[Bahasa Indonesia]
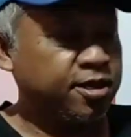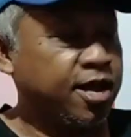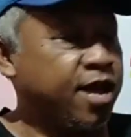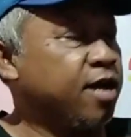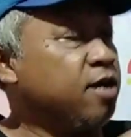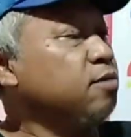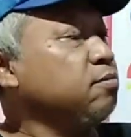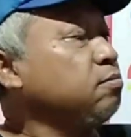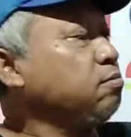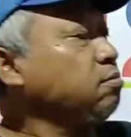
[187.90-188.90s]
yang
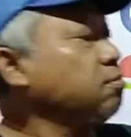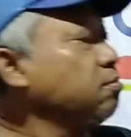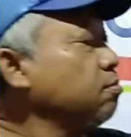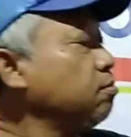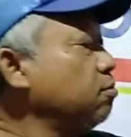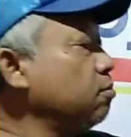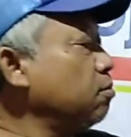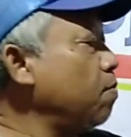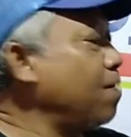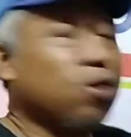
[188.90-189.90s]

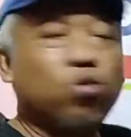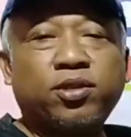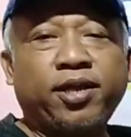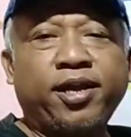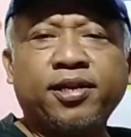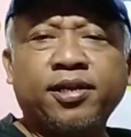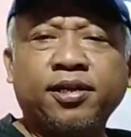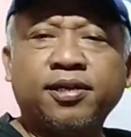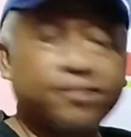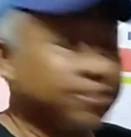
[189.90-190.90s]
membangun
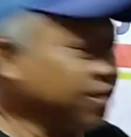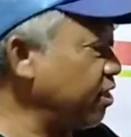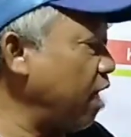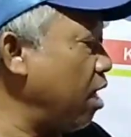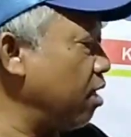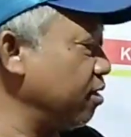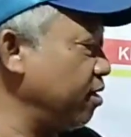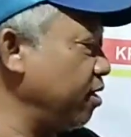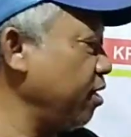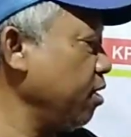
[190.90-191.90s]
TNI kita
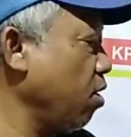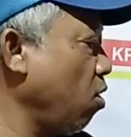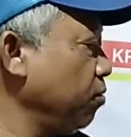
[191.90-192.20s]
ya kan